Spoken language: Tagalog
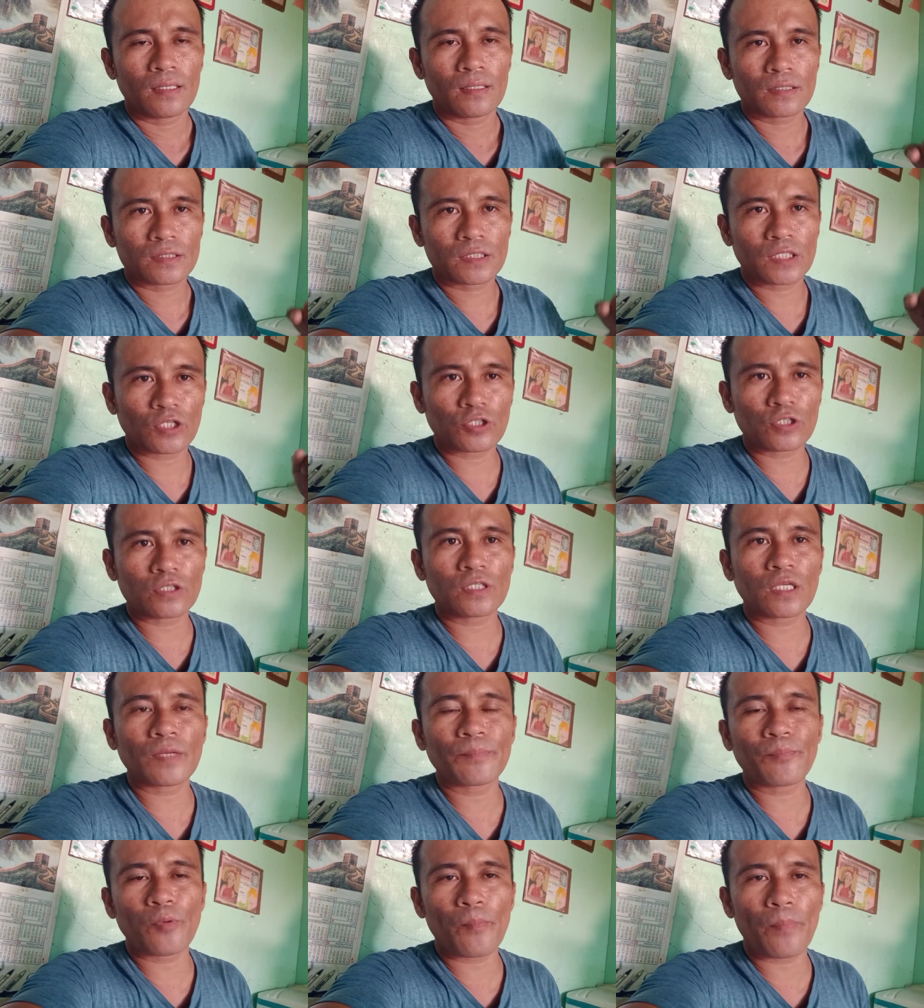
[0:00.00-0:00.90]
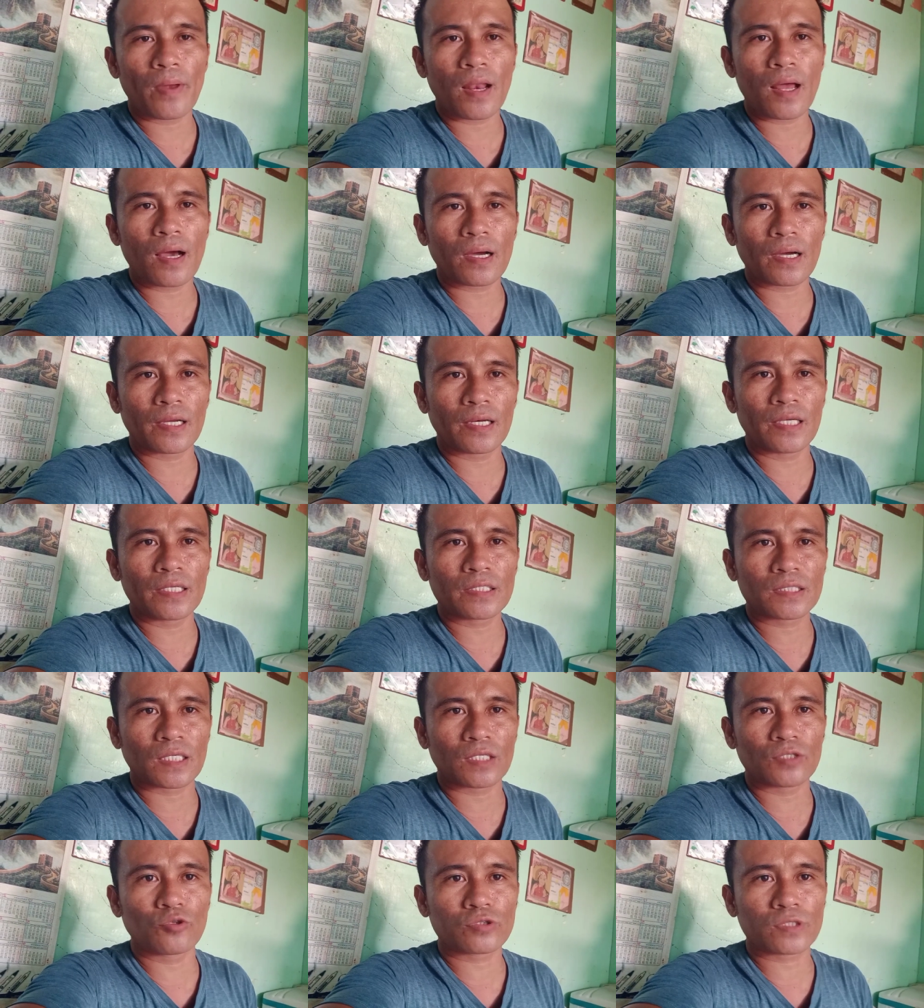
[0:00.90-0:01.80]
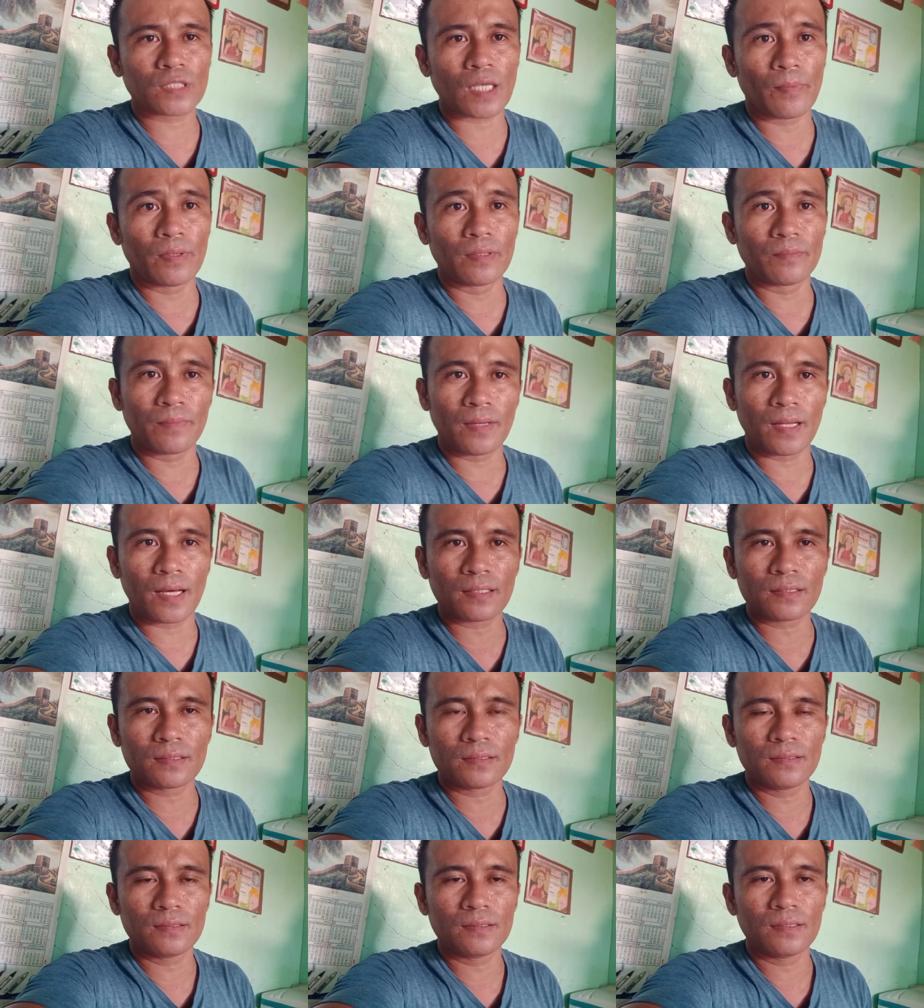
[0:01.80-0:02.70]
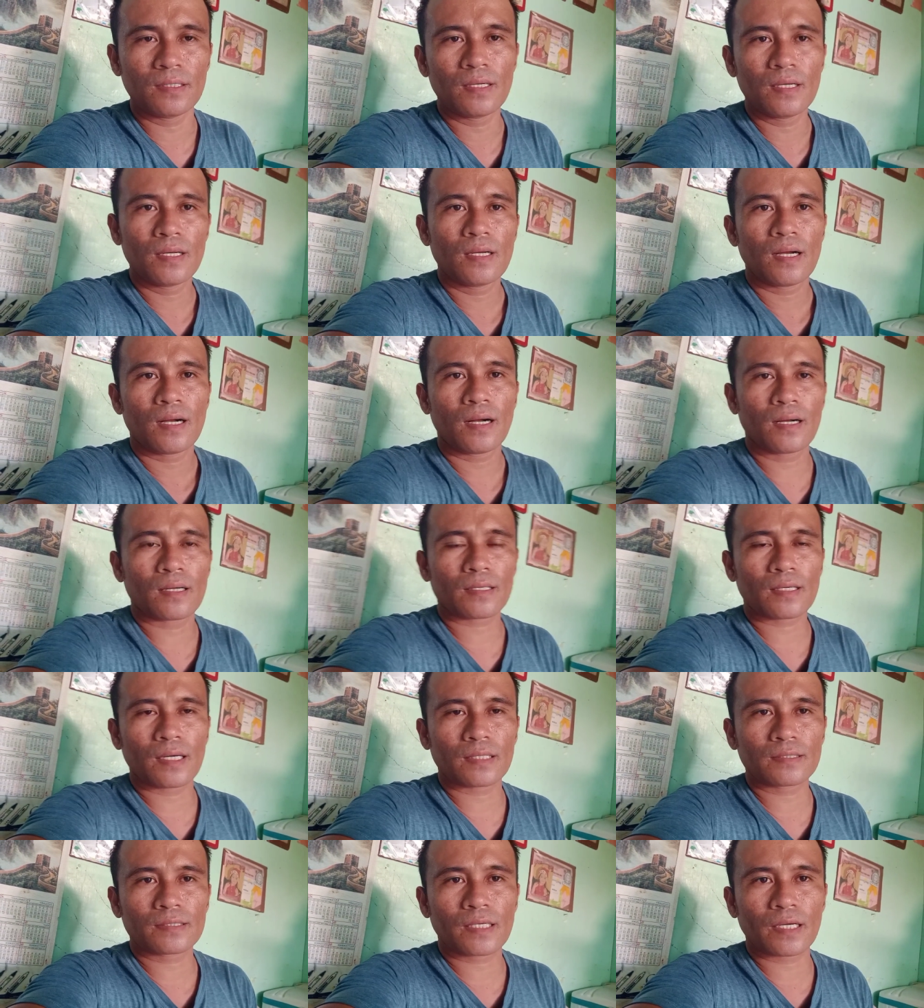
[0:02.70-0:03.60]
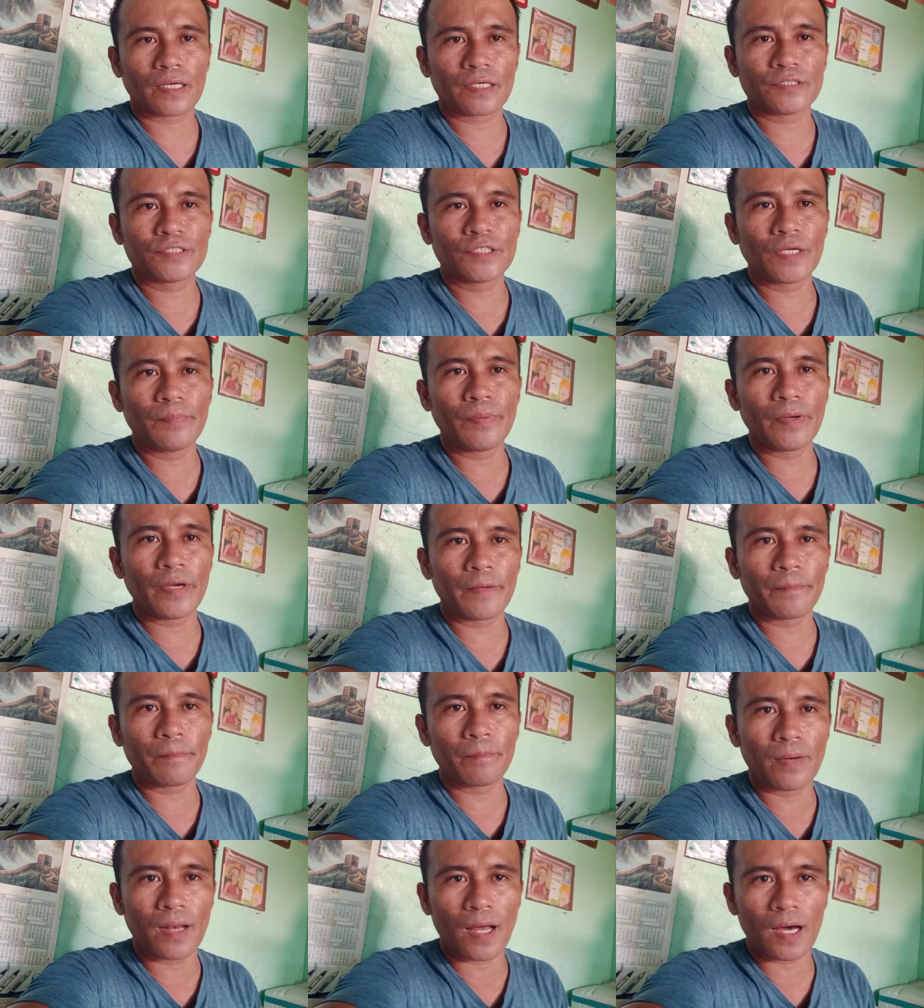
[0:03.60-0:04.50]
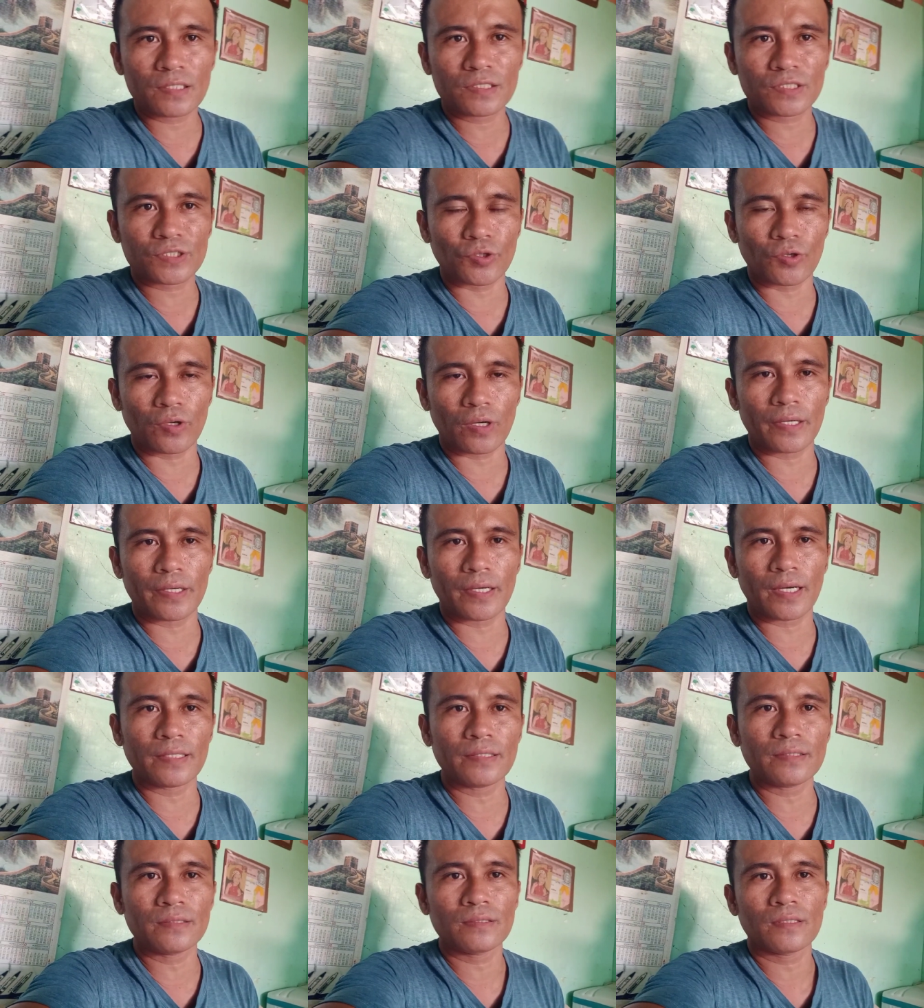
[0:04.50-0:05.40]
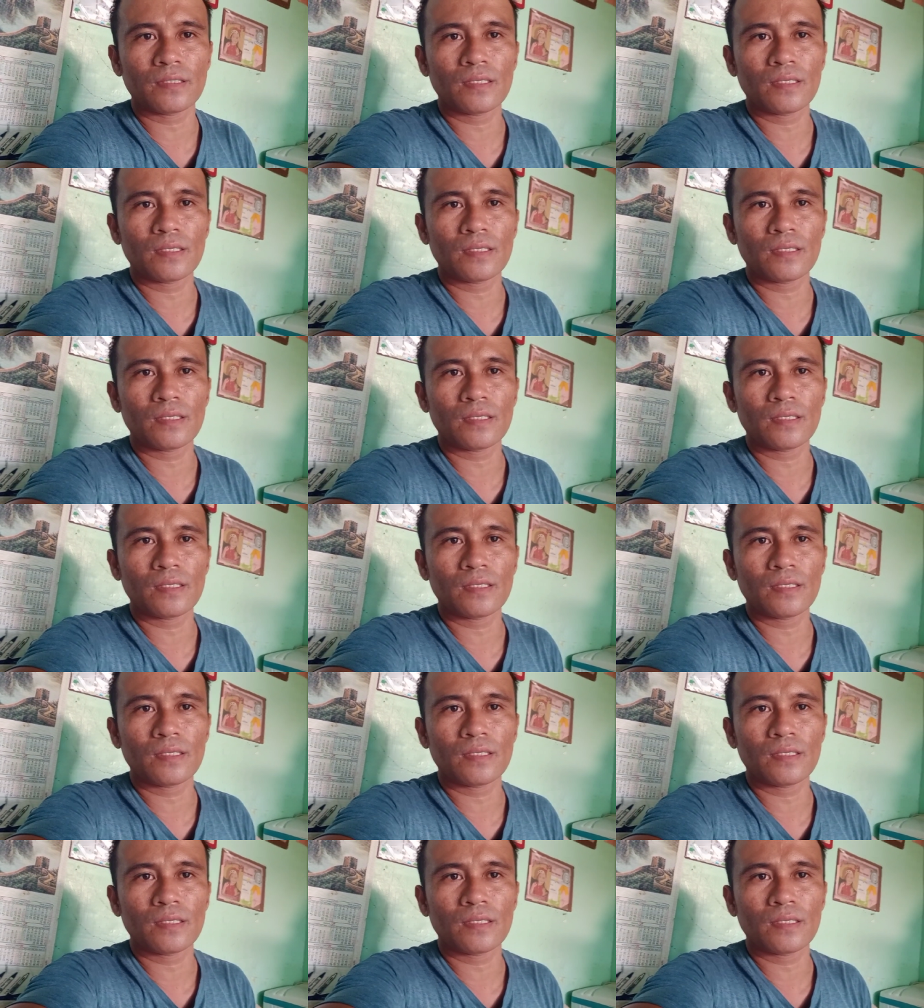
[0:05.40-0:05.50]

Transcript: Shoutout rin po pala kay Lisa Dosaban Vlog at kay GBM Vlogs. So, ayan.